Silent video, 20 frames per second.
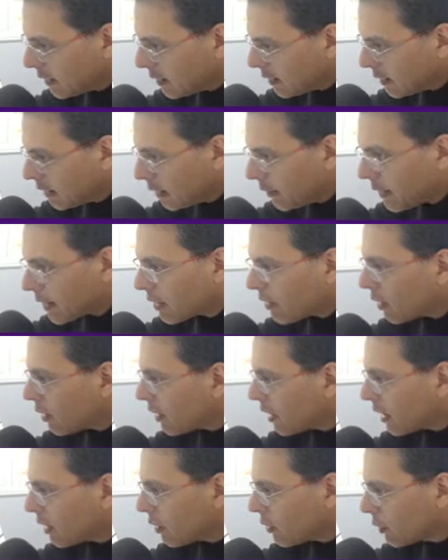A ver,
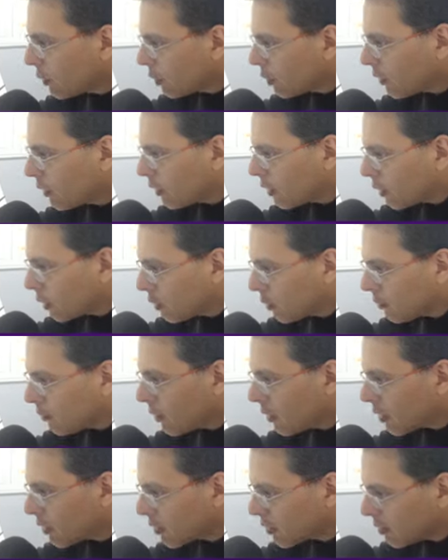Nordic o,
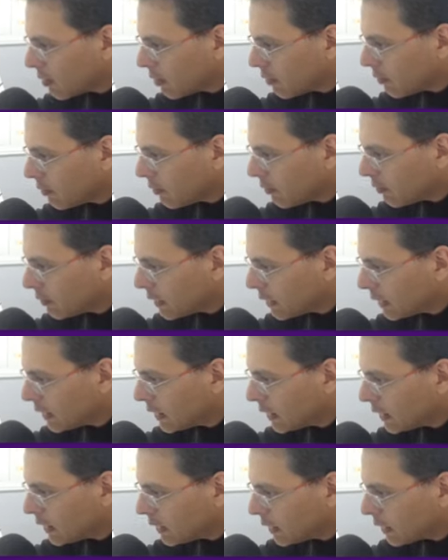Groupbox.
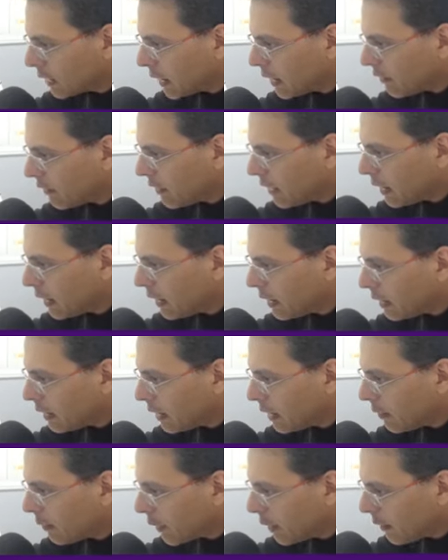Ah, qué
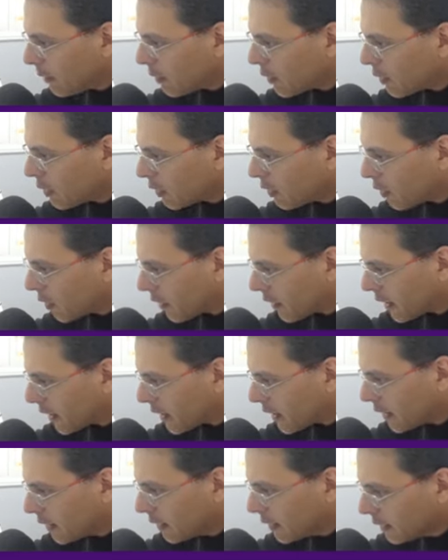difícil. Bueno, vamos con
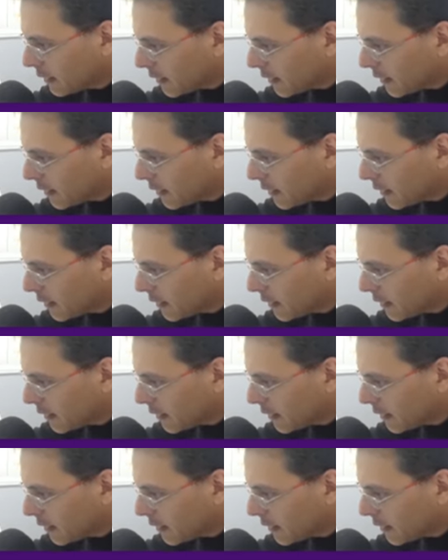Nordic.